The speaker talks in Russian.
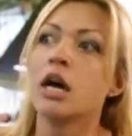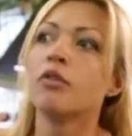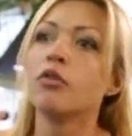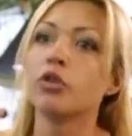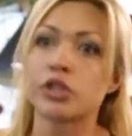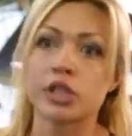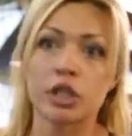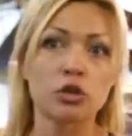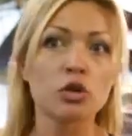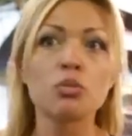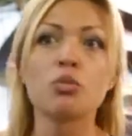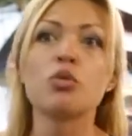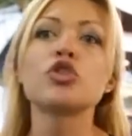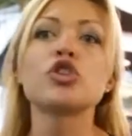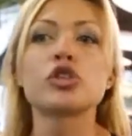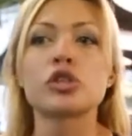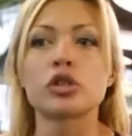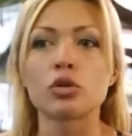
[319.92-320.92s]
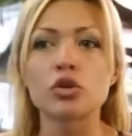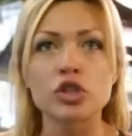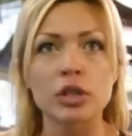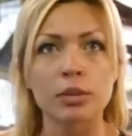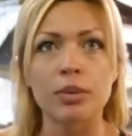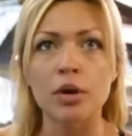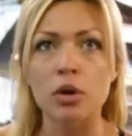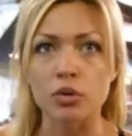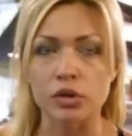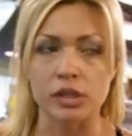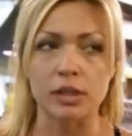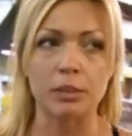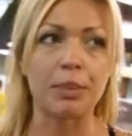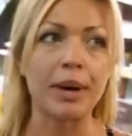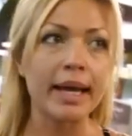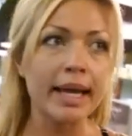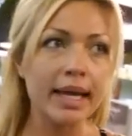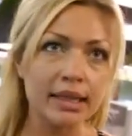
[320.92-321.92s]
вот, с которым очень сложно бороться.
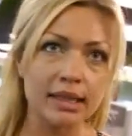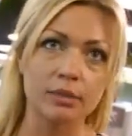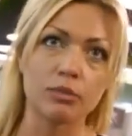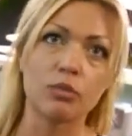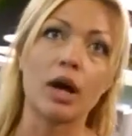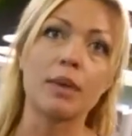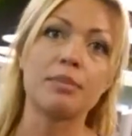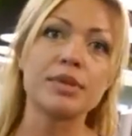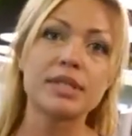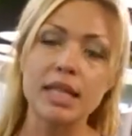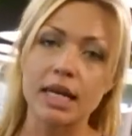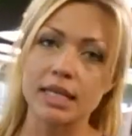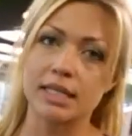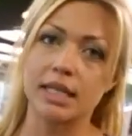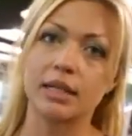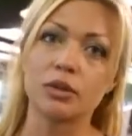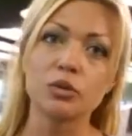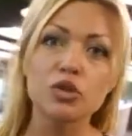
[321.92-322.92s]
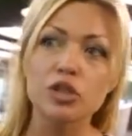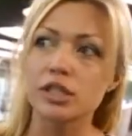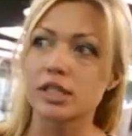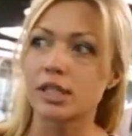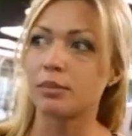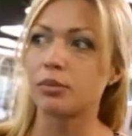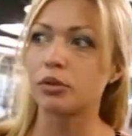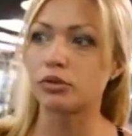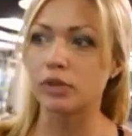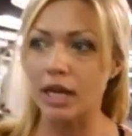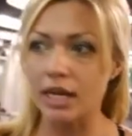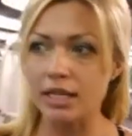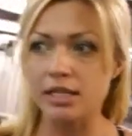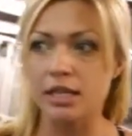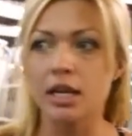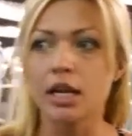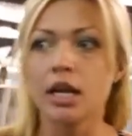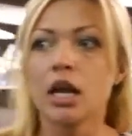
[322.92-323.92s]
Поэтому обязательно нужно соблюдать
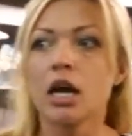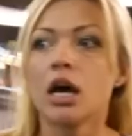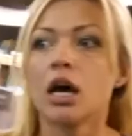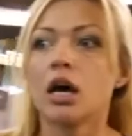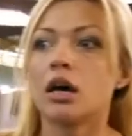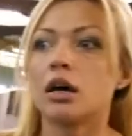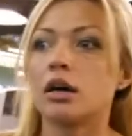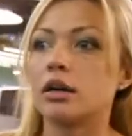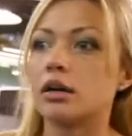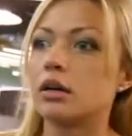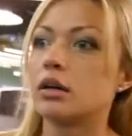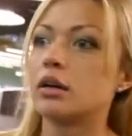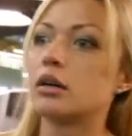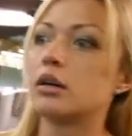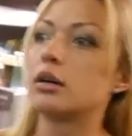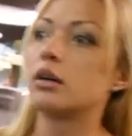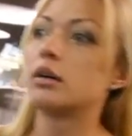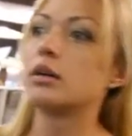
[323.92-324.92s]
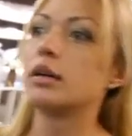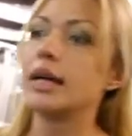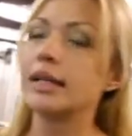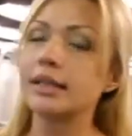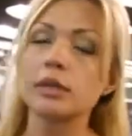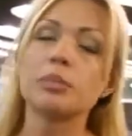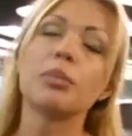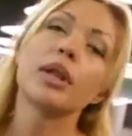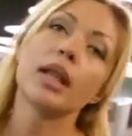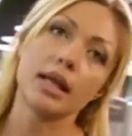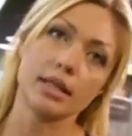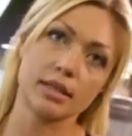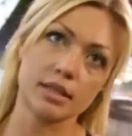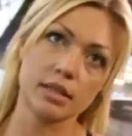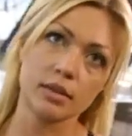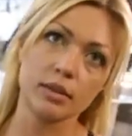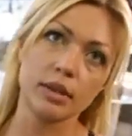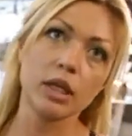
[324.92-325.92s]
Э, этот баланс.
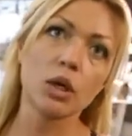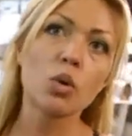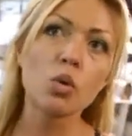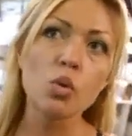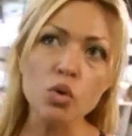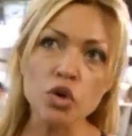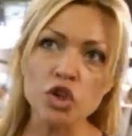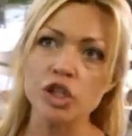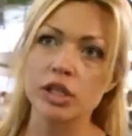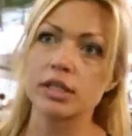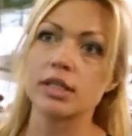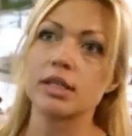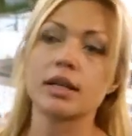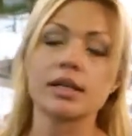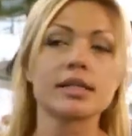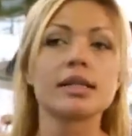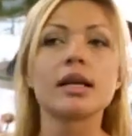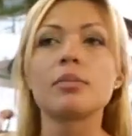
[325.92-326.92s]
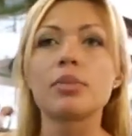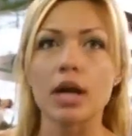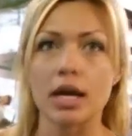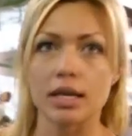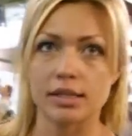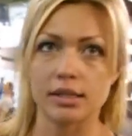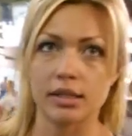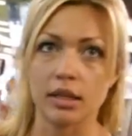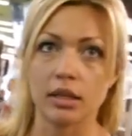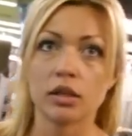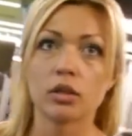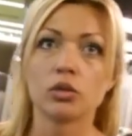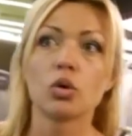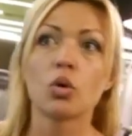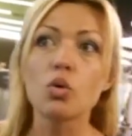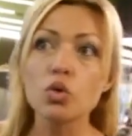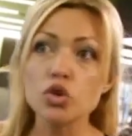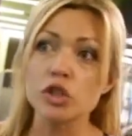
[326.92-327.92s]
И кушать разнообразно,
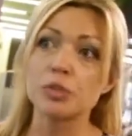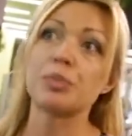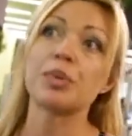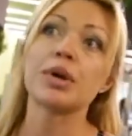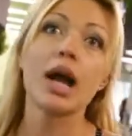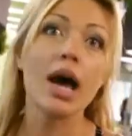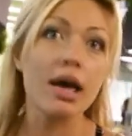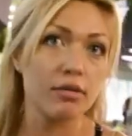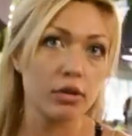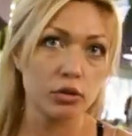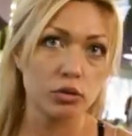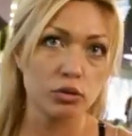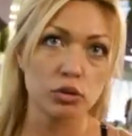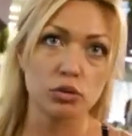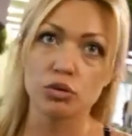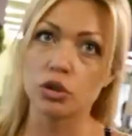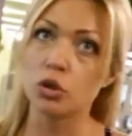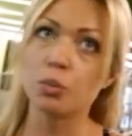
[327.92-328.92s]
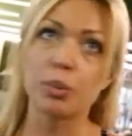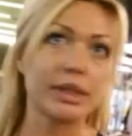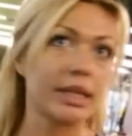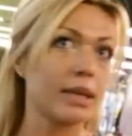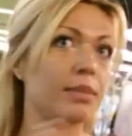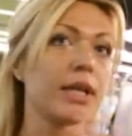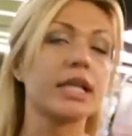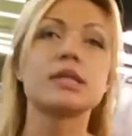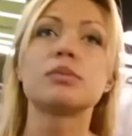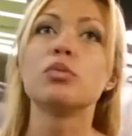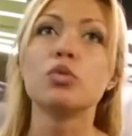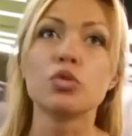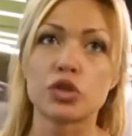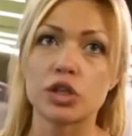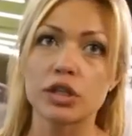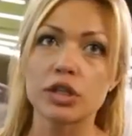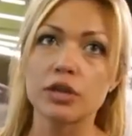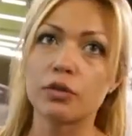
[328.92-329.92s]
но кушать правильную еду, не употреблять
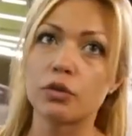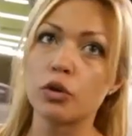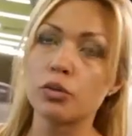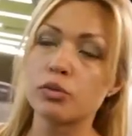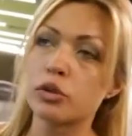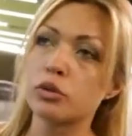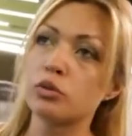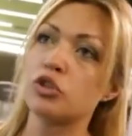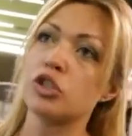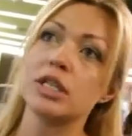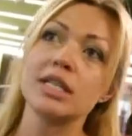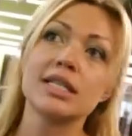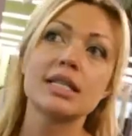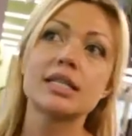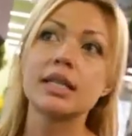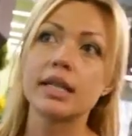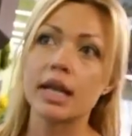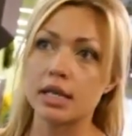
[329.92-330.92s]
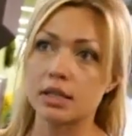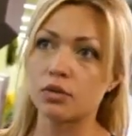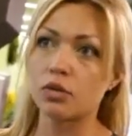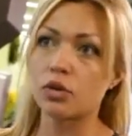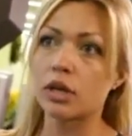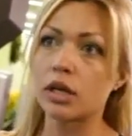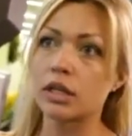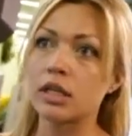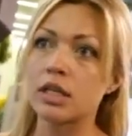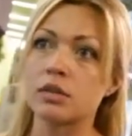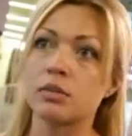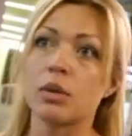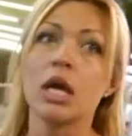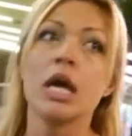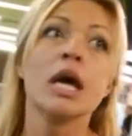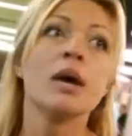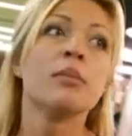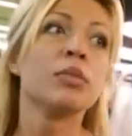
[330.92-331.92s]
мусор ни в коем случае, не засорять свой организм.
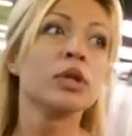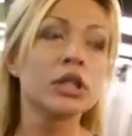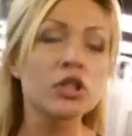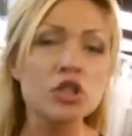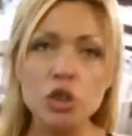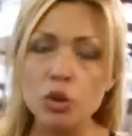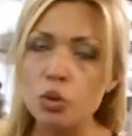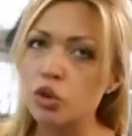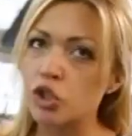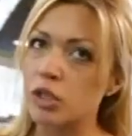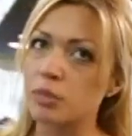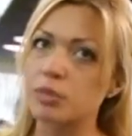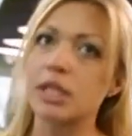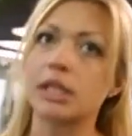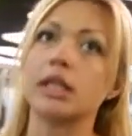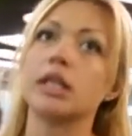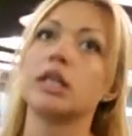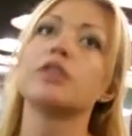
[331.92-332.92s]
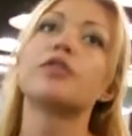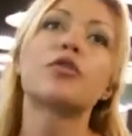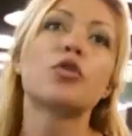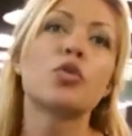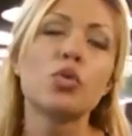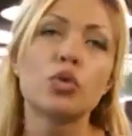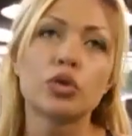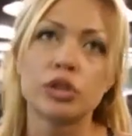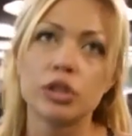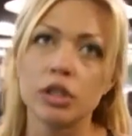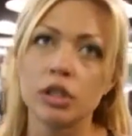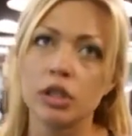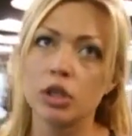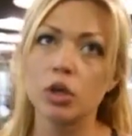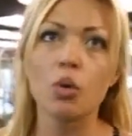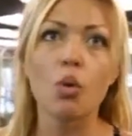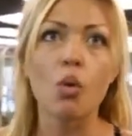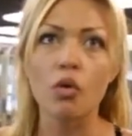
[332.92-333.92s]
Мы должны кушать обязательно и фрукты,
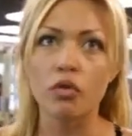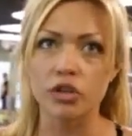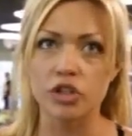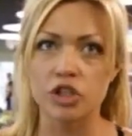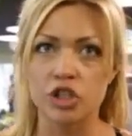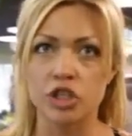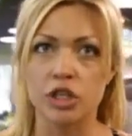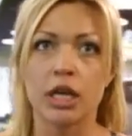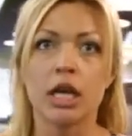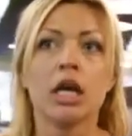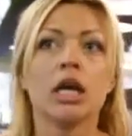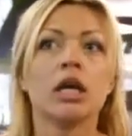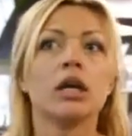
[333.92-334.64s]
и овощи,